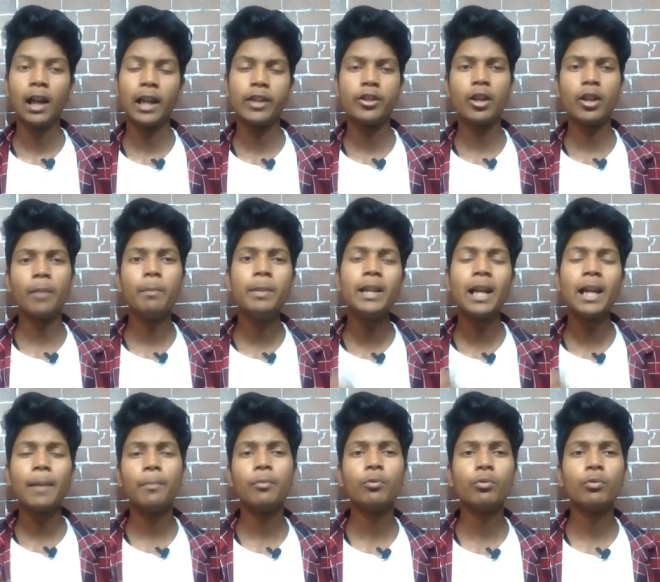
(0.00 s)
और जब भी
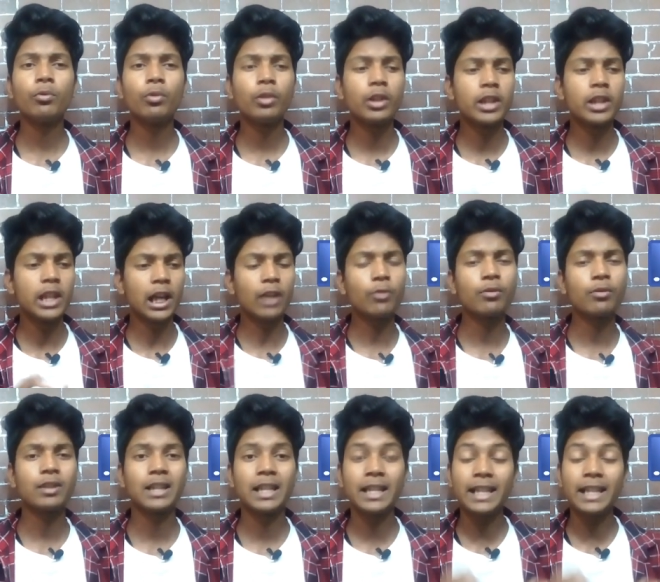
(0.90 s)
आप उनको इस चैनल
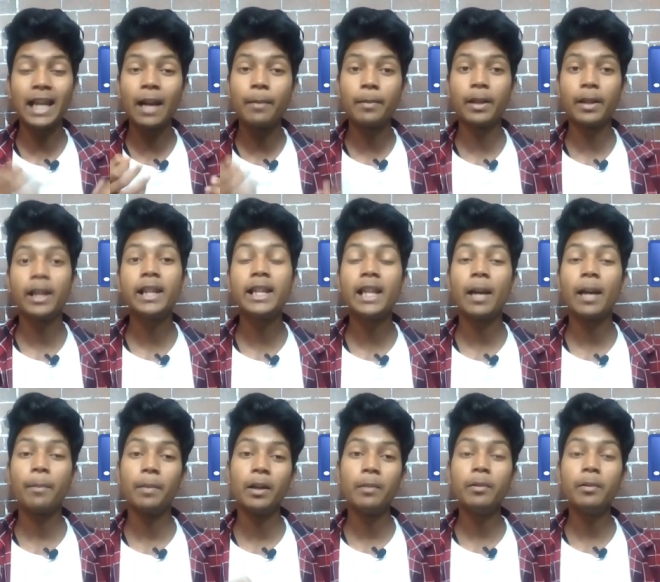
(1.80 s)
को सब्सक्राइब नहीं
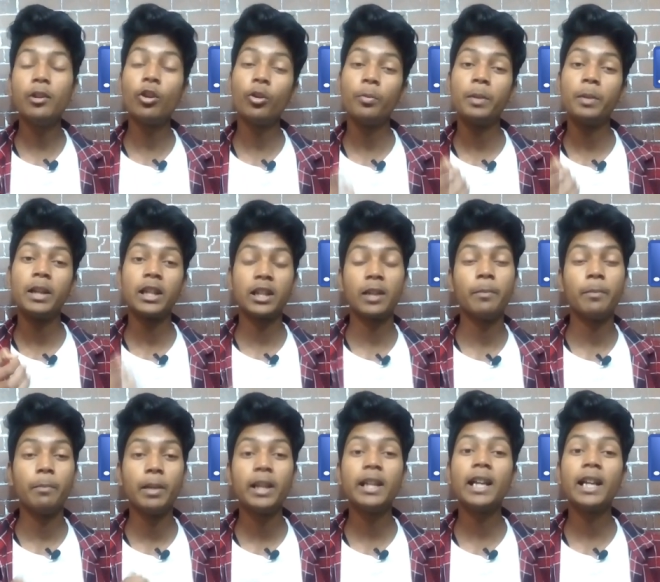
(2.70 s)
किया फिर भी नोटिफिकेशन
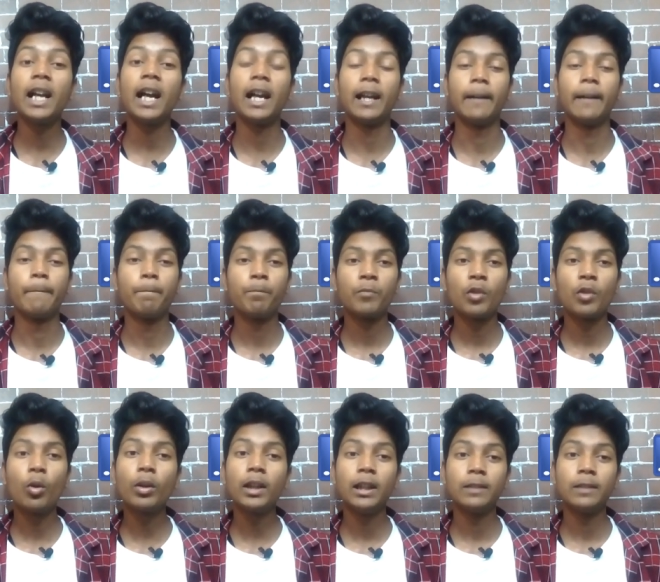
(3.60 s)
भेज रहा है
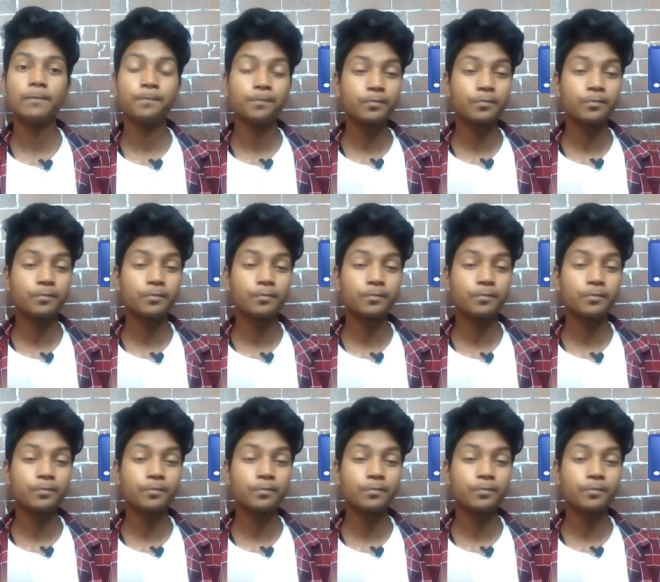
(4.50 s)
ओके